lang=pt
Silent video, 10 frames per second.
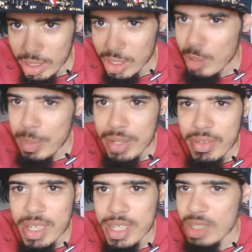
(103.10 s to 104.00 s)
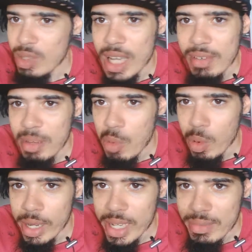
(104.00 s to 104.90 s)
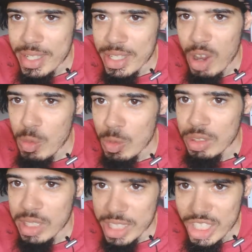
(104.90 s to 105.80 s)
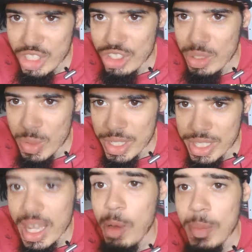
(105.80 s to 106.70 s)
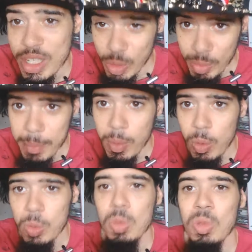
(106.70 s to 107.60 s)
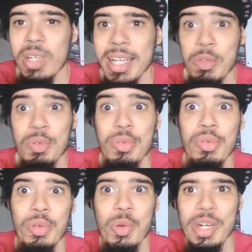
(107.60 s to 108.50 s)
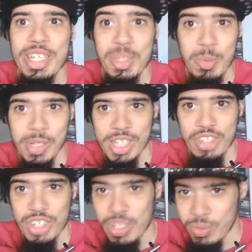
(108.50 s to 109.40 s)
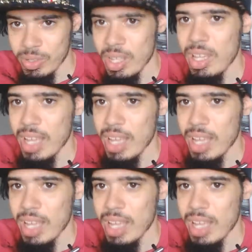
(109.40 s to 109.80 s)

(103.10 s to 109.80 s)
eu previ assim, os caras vão morrer, vai ser algo triste, coisa e tal, mas como é Boruto, que é tudo flores e bonitinho,